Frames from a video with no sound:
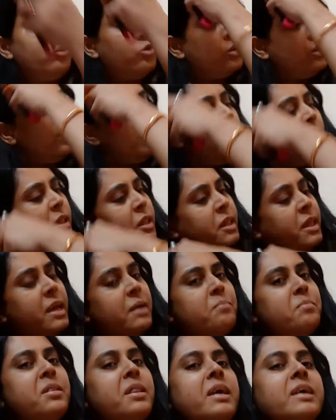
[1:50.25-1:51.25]
যদি
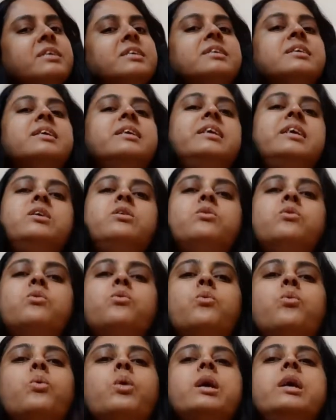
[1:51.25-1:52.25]
সেম সেকশনে
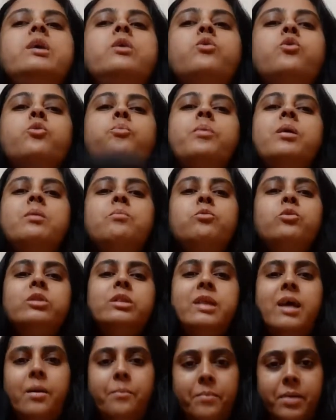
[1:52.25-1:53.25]
ওই গ্রুপের
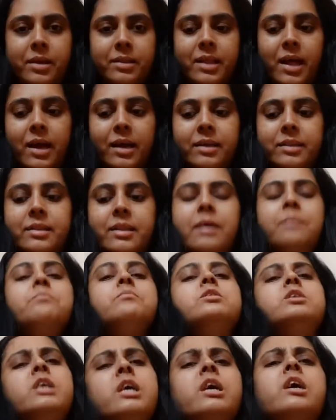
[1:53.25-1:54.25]
মধ্যে আমরা থাকতাম
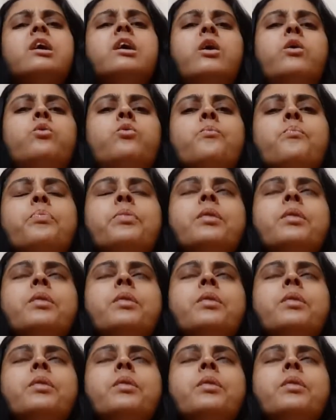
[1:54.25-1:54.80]
যে কেউ